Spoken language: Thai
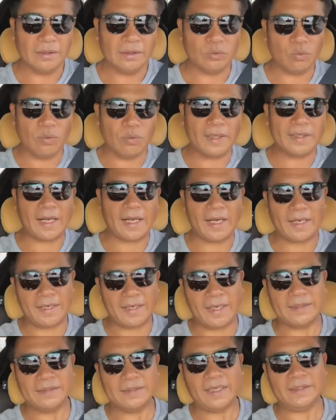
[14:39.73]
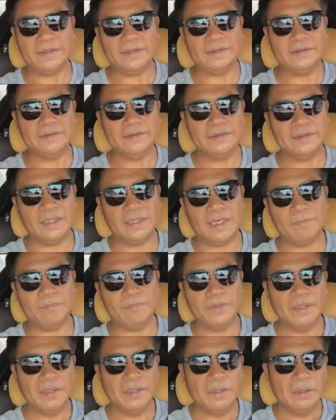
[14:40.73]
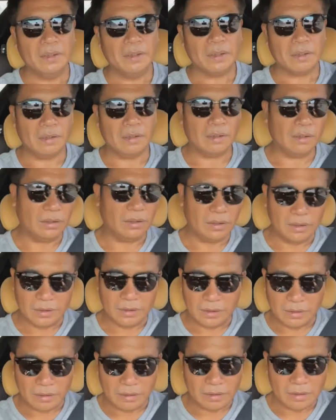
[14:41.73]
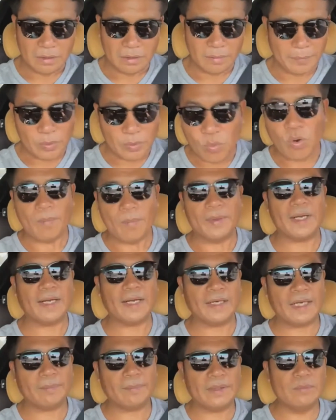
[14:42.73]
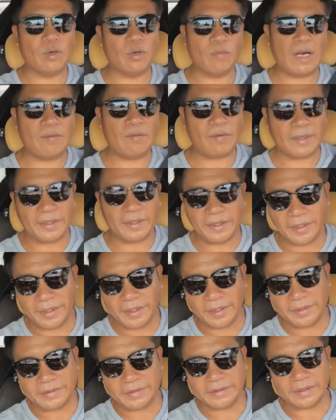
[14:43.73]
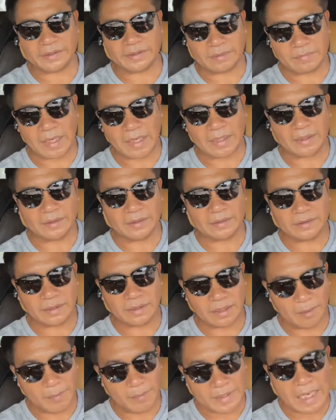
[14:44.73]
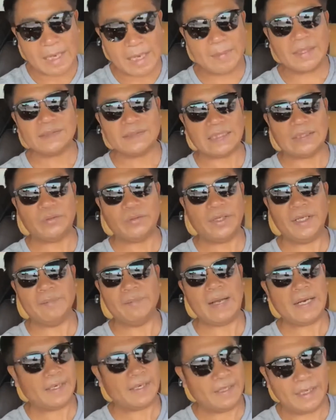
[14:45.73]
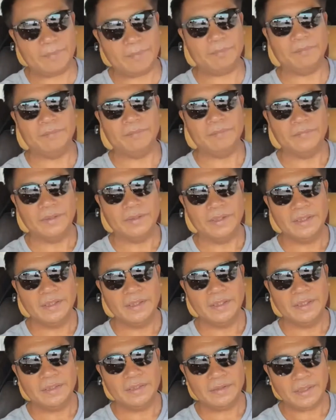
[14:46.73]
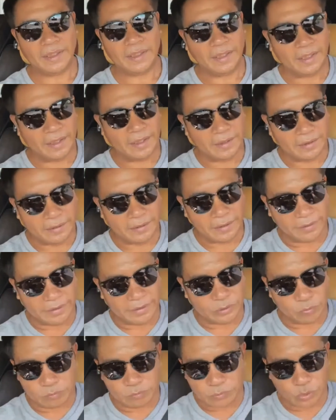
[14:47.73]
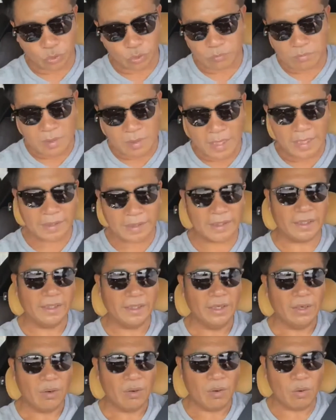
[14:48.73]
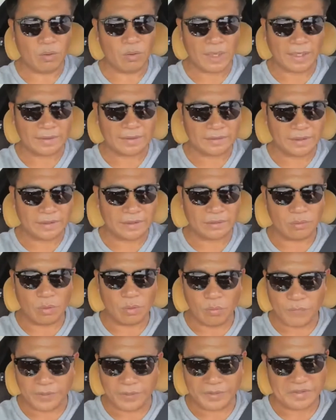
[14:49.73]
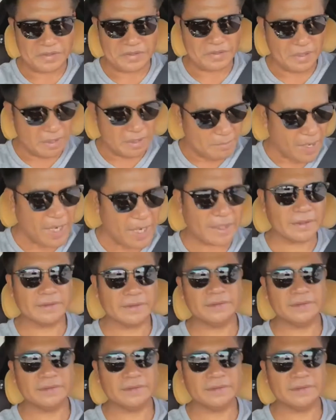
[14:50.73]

ถุงขยะขนาดใหญ่นะครับ ก็ก็เป็นห่วงเหมือนกันครับ ถึงบอกว่าวันนี้สิ่งสำคัญเขาพยายามรักษาตัวเองมากเลยนะครับ แต่ในชุมชนเมืองเนี่ยโอกาสติดโควิดเยอะมาก